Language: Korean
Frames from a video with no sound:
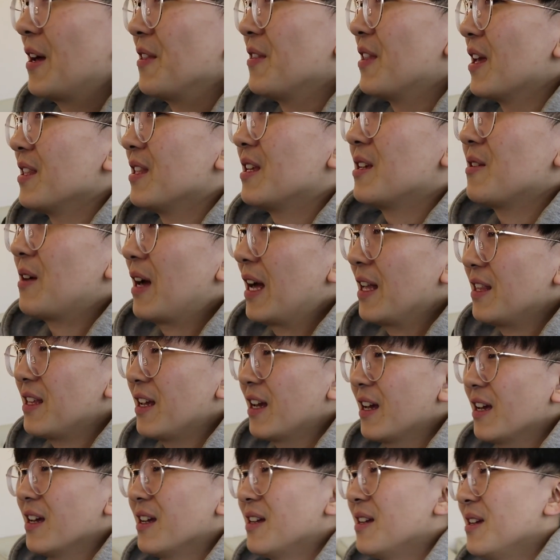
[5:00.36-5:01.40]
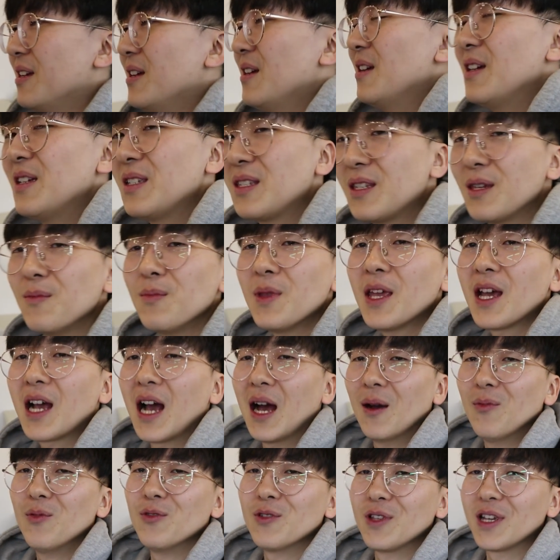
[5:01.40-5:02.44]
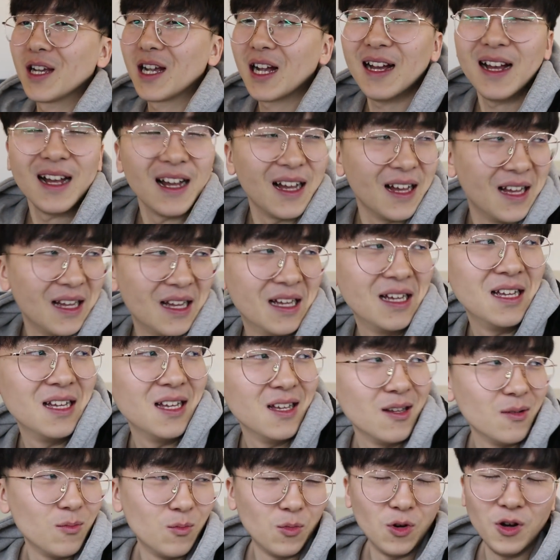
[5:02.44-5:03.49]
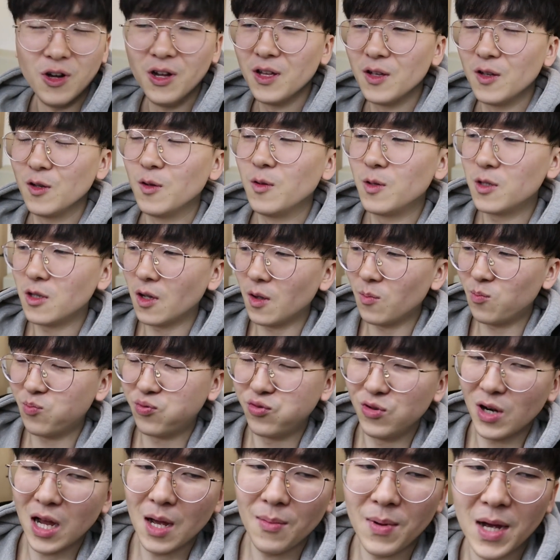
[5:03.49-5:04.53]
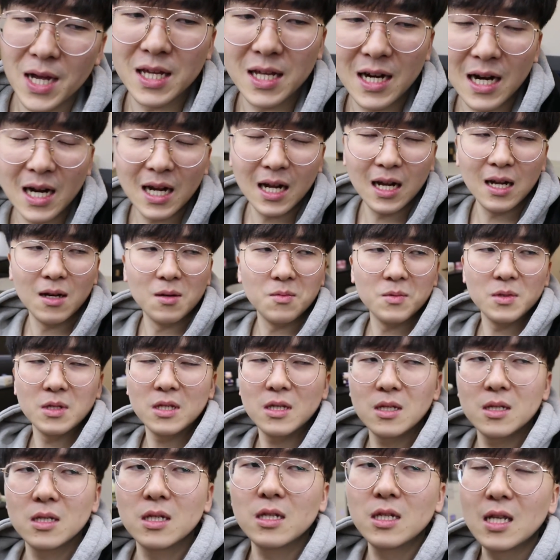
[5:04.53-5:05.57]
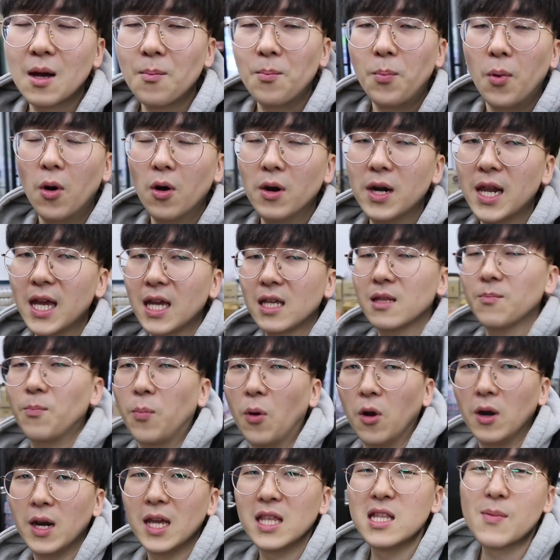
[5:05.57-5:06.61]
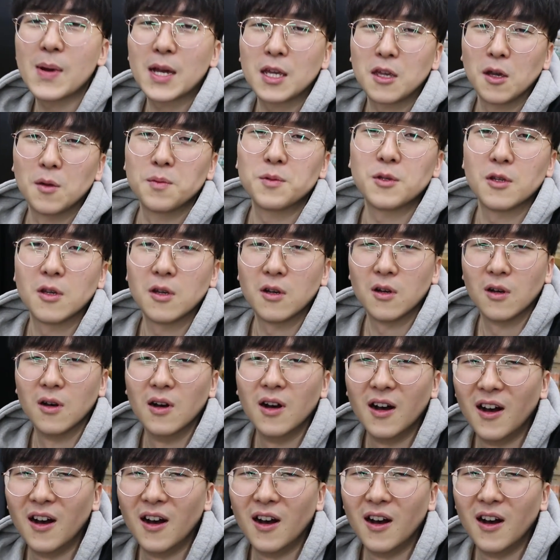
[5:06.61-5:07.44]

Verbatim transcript: 안돼 안돼 이거 안해야 침대 가보니까 뭐저 불나방이랑 이, 이상 벌레 벌레들밖에 없어요.